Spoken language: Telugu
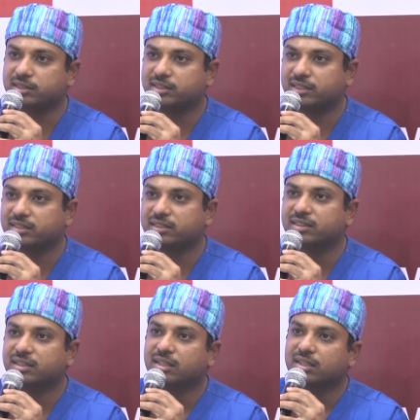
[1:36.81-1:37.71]
చేసేది
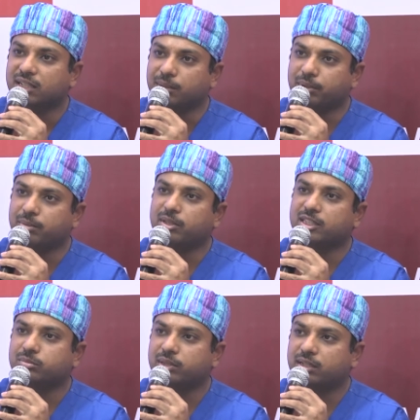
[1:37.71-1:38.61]
హిప్
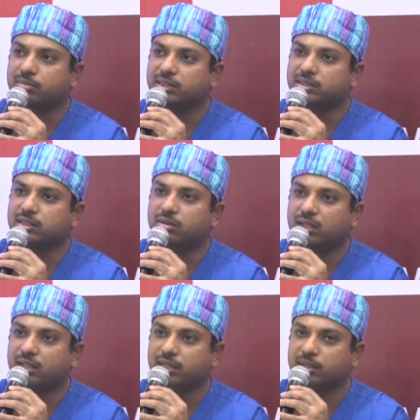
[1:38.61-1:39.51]
రీప్లేస్మెంట్ మంచి
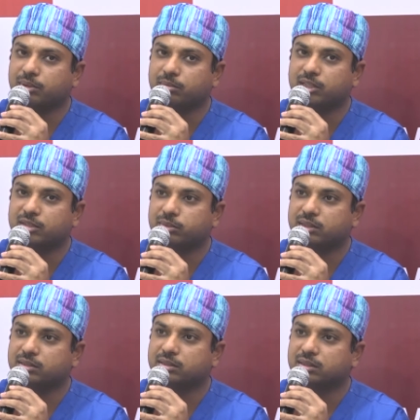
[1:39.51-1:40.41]
క్వాలిటీ హిప్
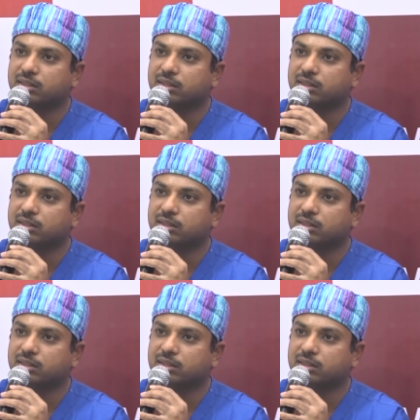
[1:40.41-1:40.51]
రీప్లేస్మెంట్స్